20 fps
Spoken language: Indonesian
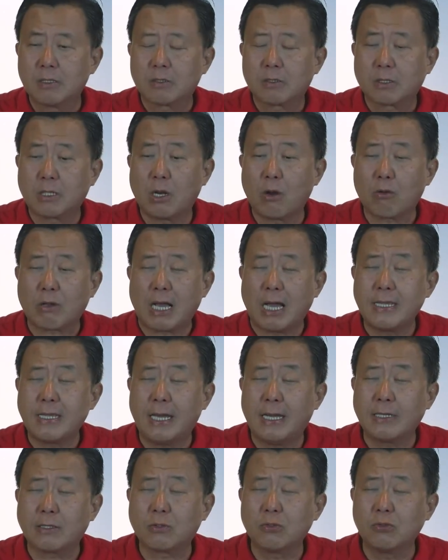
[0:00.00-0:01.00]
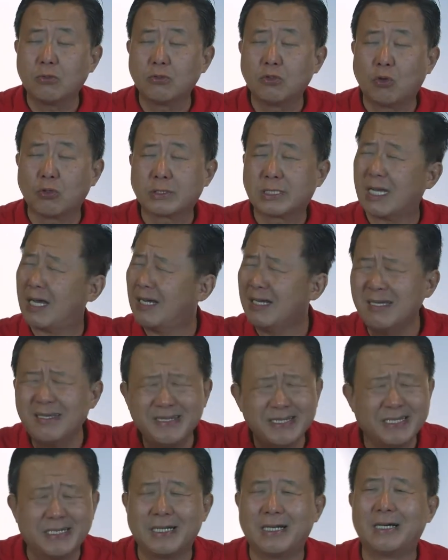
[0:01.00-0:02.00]
kalau kaya itu dosa.
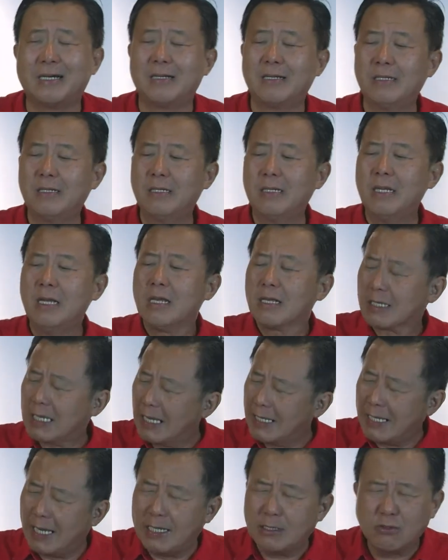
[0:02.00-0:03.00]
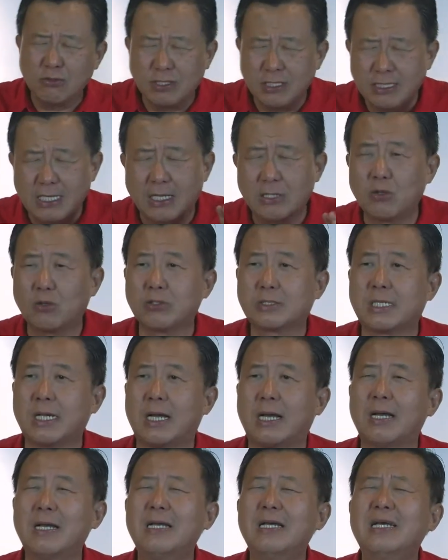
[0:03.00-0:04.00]
Enggak, kaya itu tidak
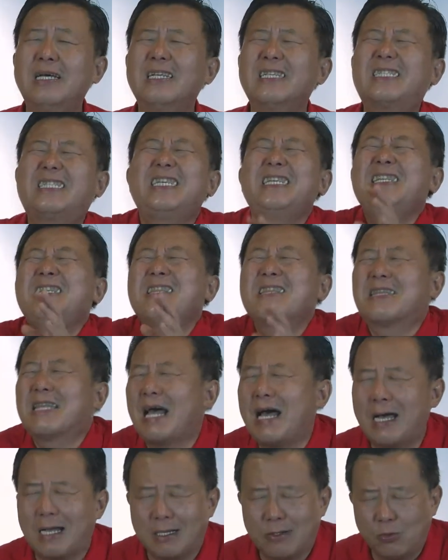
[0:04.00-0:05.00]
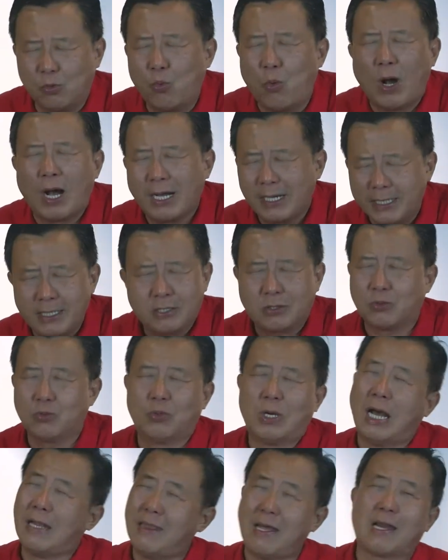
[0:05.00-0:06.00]
dosa. Cinta uang
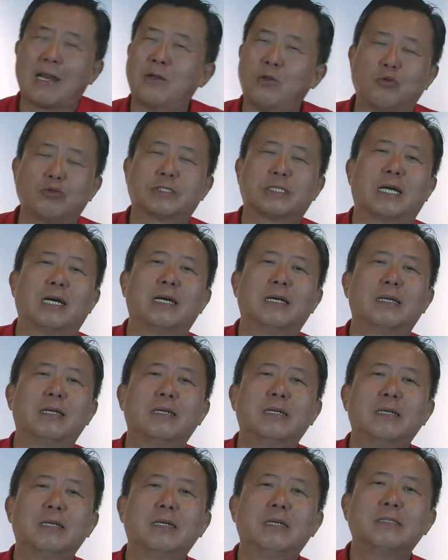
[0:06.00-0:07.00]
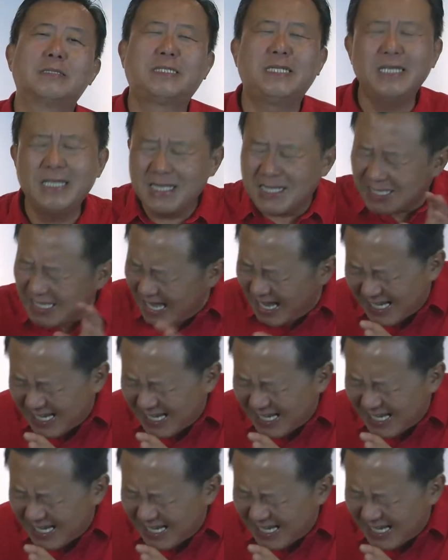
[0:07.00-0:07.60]
itu adalah dosa. Cinta